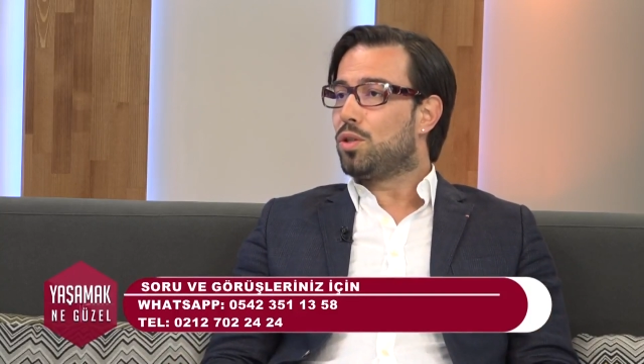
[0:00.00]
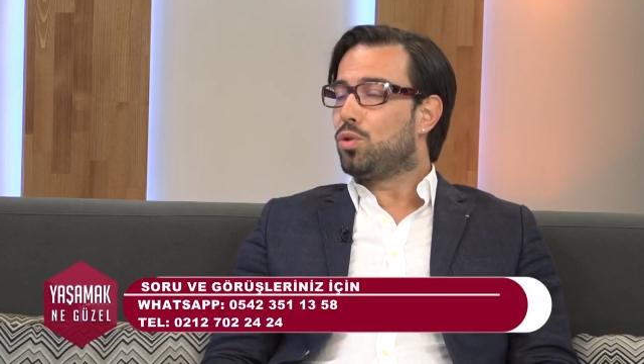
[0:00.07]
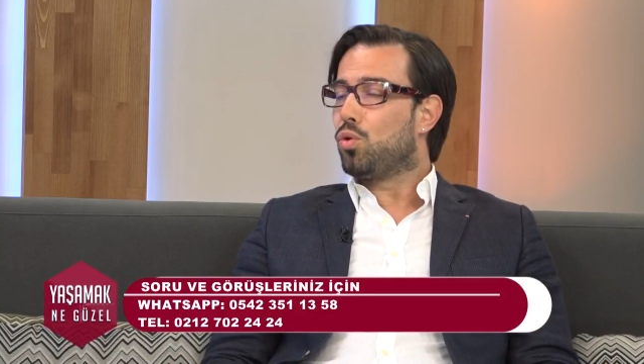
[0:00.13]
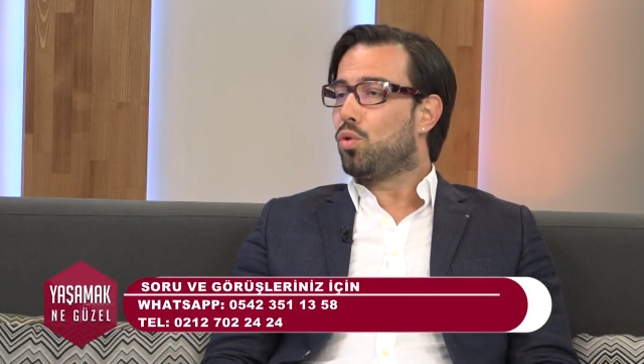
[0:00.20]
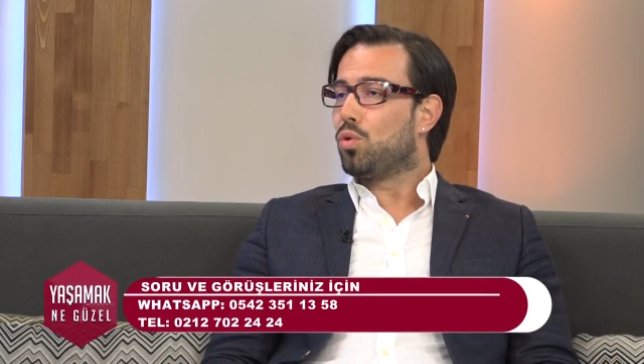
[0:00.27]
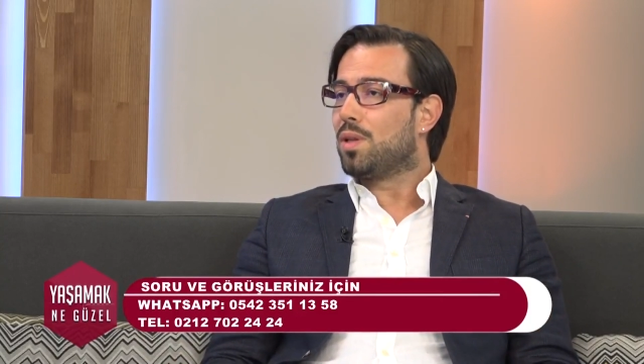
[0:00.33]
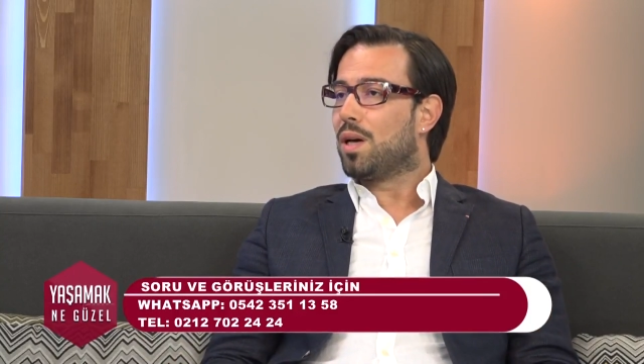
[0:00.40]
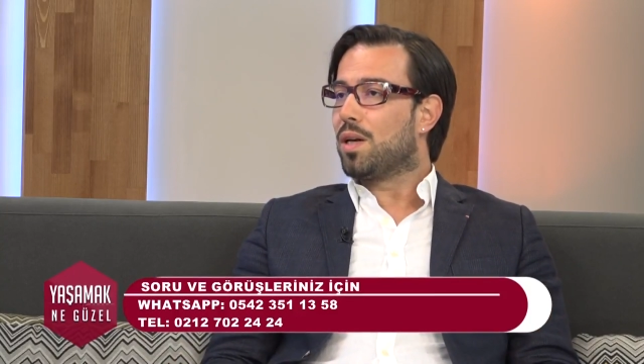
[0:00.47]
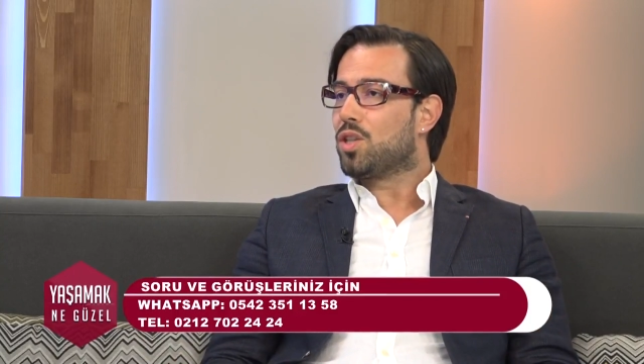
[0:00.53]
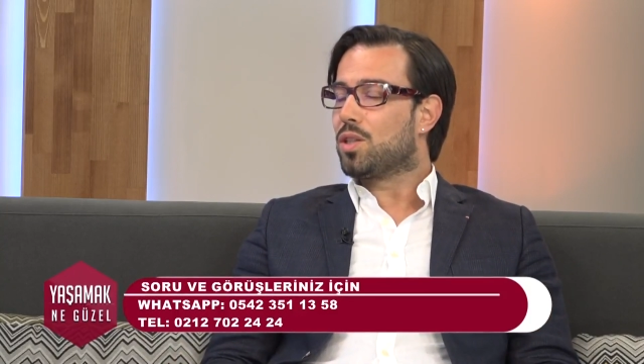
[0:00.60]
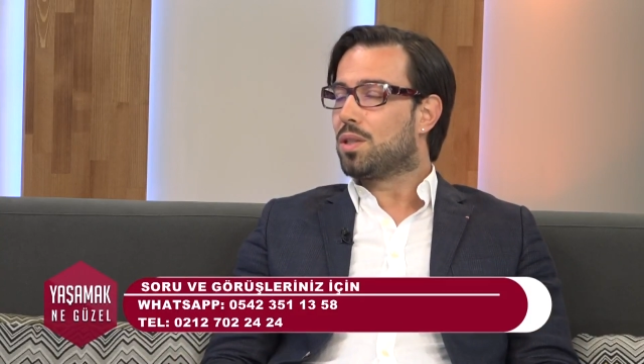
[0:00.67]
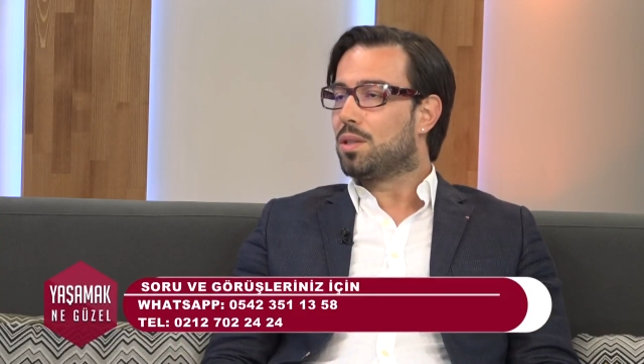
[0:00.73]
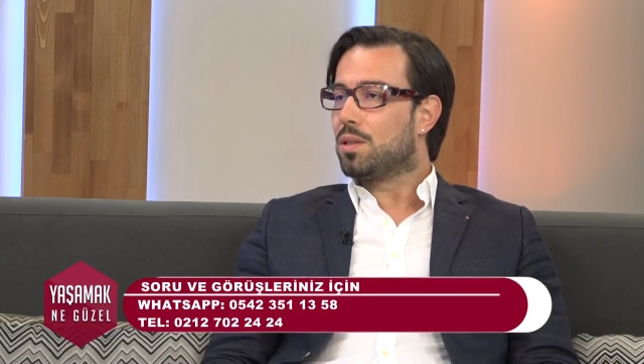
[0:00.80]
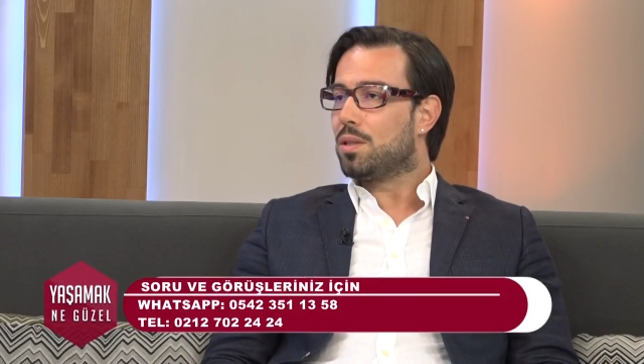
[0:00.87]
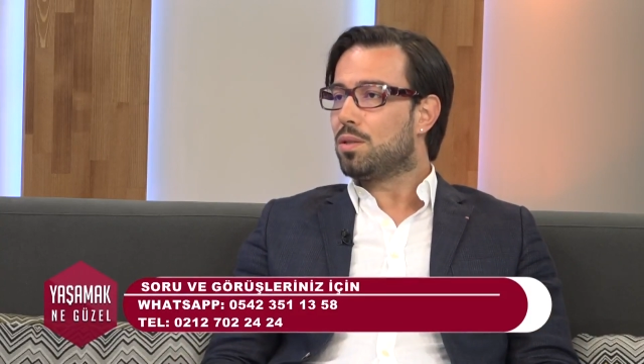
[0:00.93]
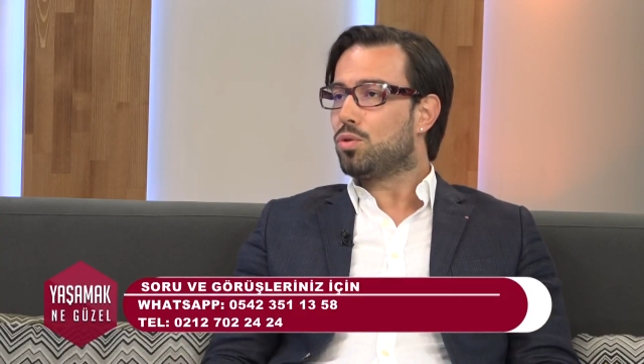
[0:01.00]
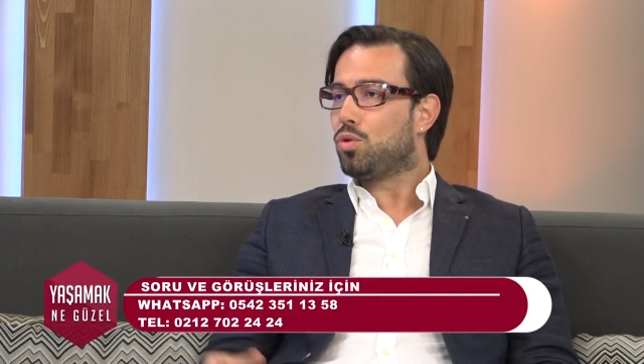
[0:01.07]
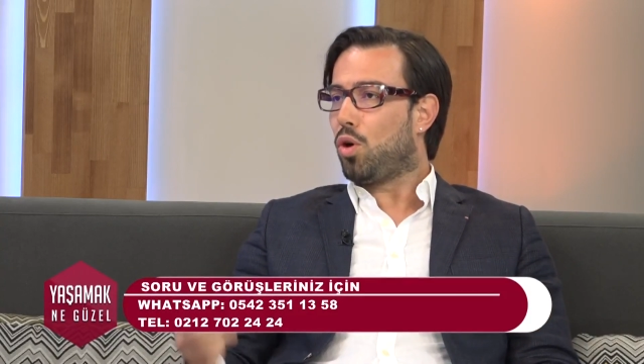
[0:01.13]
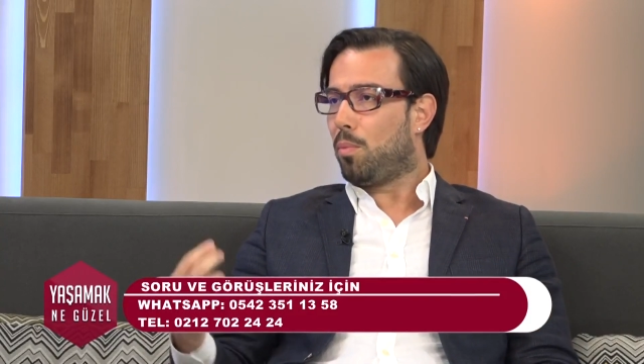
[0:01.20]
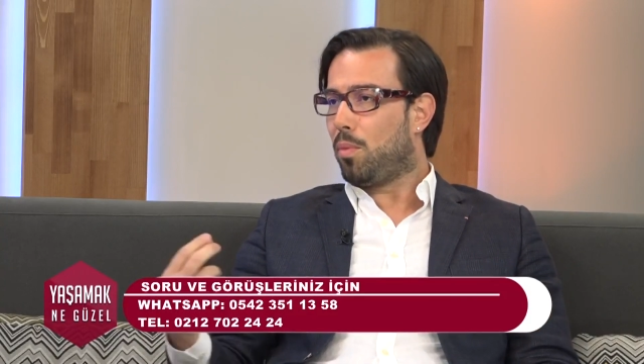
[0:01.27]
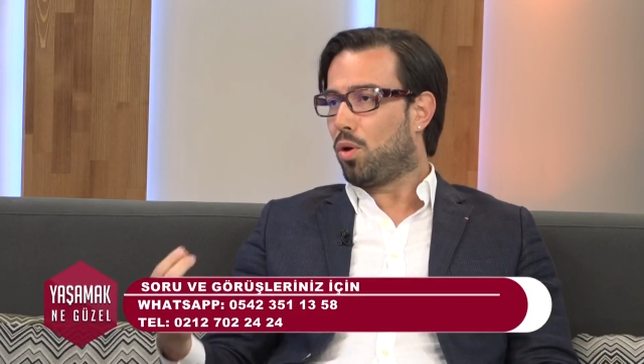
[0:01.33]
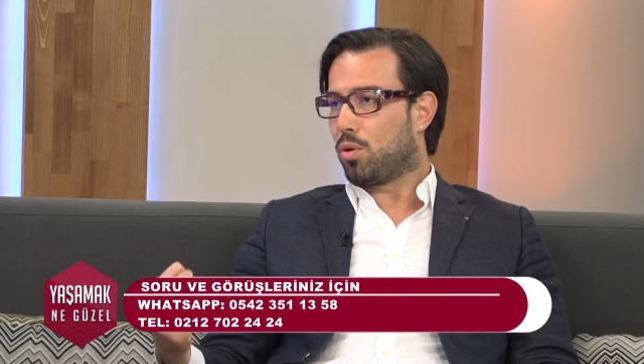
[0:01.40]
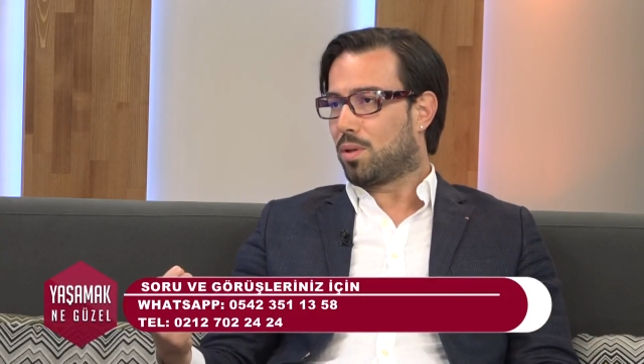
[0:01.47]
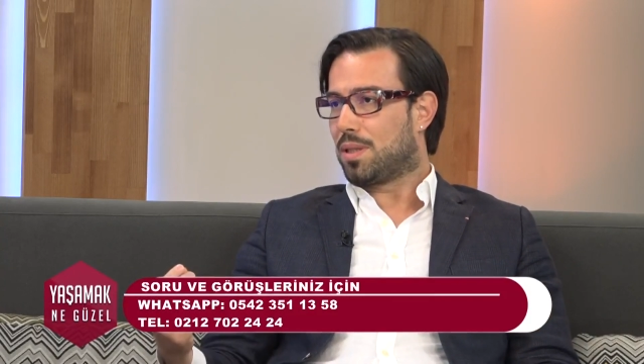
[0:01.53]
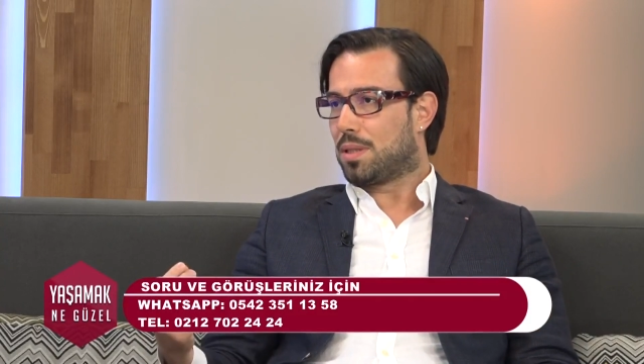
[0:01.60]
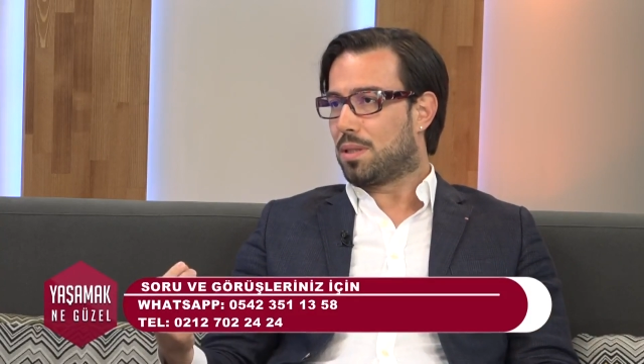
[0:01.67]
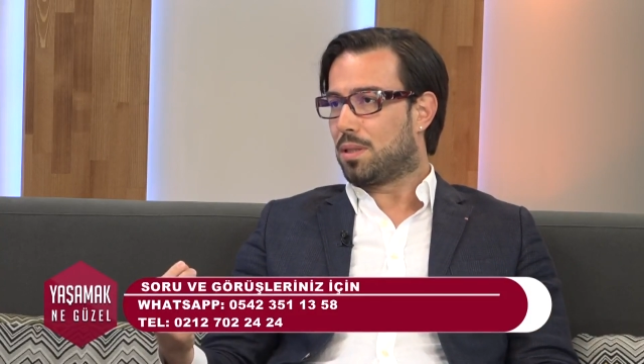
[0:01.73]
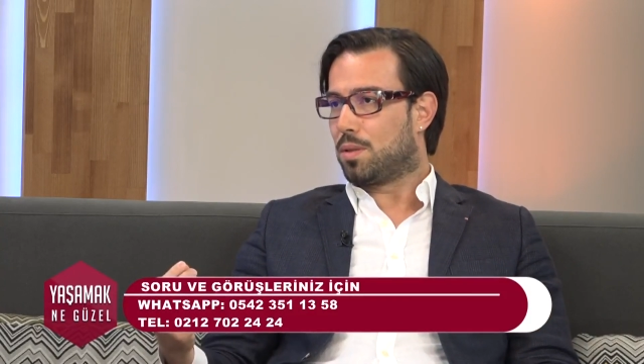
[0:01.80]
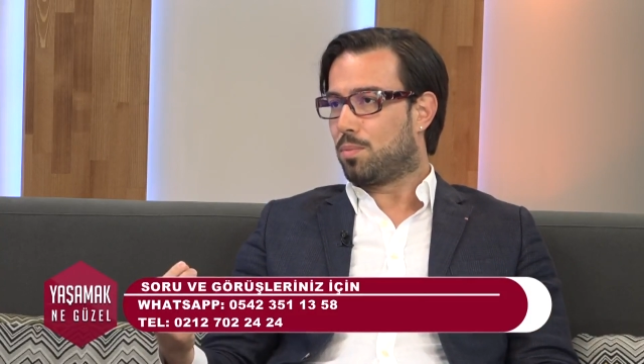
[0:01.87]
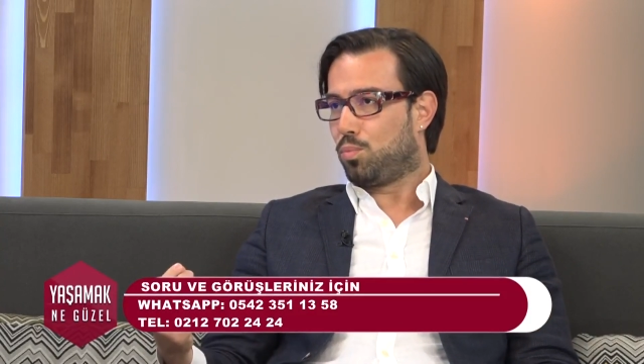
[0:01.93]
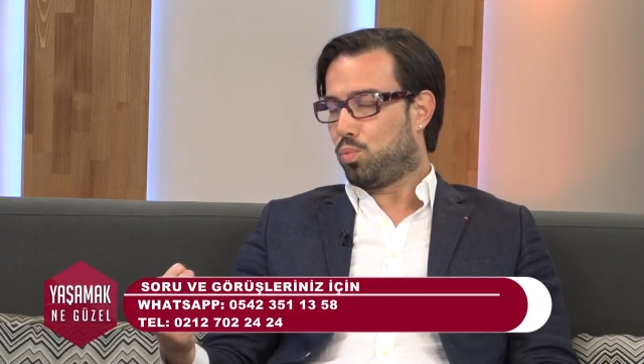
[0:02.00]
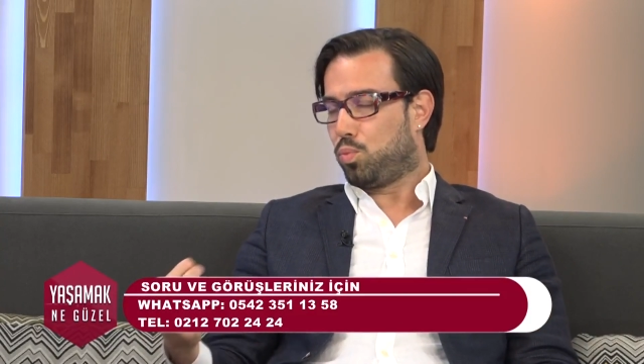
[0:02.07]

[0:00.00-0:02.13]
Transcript: yoğunlaştığı görme noktasıdır.